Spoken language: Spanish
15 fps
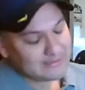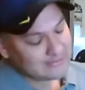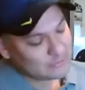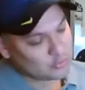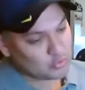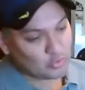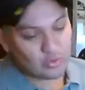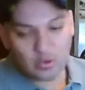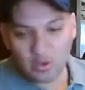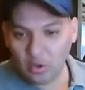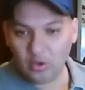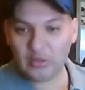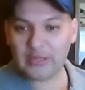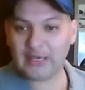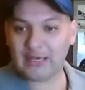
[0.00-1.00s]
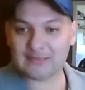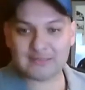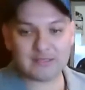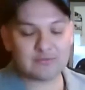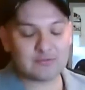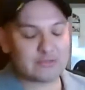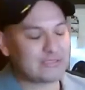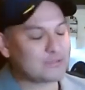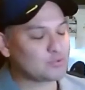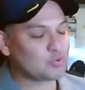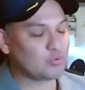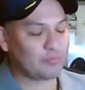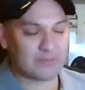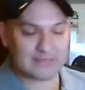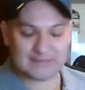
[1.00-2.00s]
su gloria, sentir
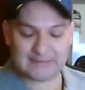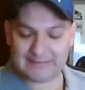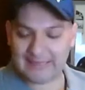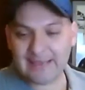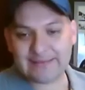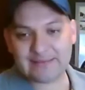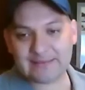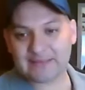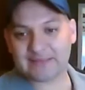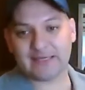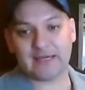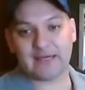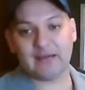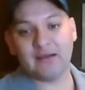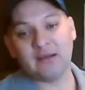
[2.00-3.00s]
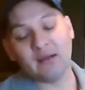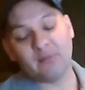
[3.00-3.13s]
su presencia,